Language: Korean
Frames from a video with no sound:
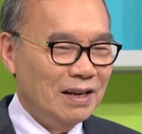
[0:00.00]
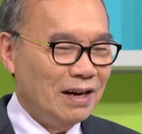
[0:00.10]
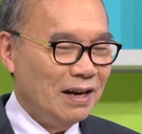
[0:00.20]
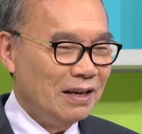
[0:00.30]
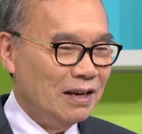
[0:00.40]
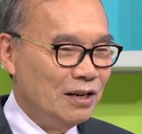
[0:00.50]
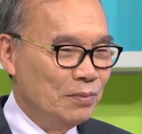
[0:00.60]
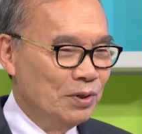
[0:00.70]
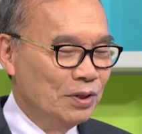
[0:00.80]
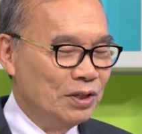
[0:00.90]

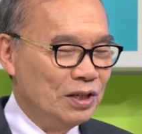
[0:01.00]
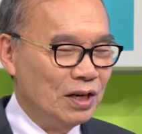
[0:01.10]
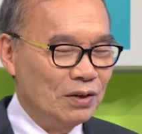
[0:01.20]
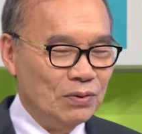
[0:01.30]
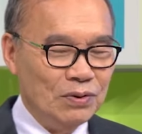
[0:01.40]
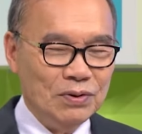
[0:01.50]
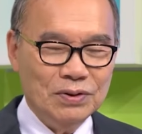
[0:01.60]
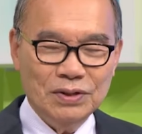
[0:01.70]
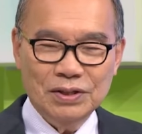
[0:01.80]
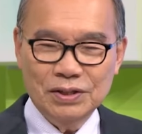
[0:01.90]
하나님을 의지하고
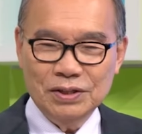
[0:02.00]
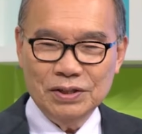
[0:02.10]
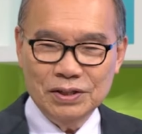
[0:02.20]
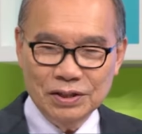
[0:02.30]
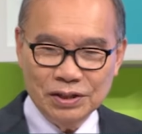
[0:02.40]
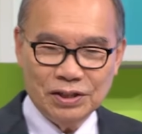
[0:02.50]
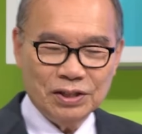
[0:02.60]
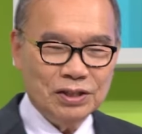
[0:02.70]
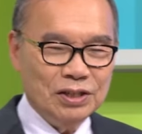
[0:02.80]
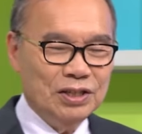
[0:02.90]

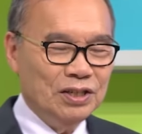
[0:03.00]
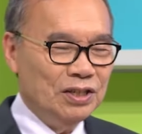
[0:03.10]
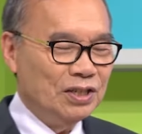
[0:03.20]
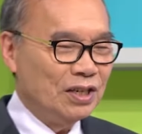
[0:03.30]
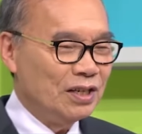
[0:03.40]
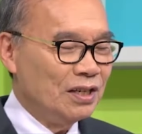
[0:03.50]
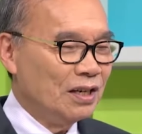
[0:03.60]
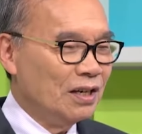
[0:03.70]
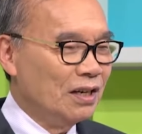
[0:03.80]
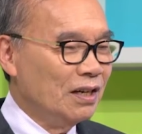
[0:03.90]
영적인 길을
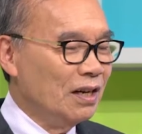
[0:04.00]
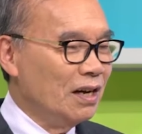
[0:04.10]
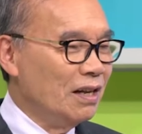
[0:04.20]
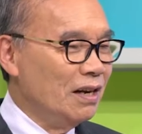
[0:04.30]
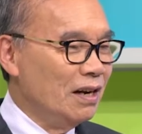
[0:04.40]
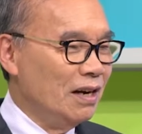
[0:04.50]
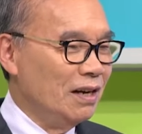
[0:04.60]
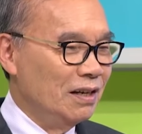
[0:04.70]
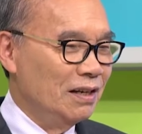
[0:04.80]
찾아가는 게 아니라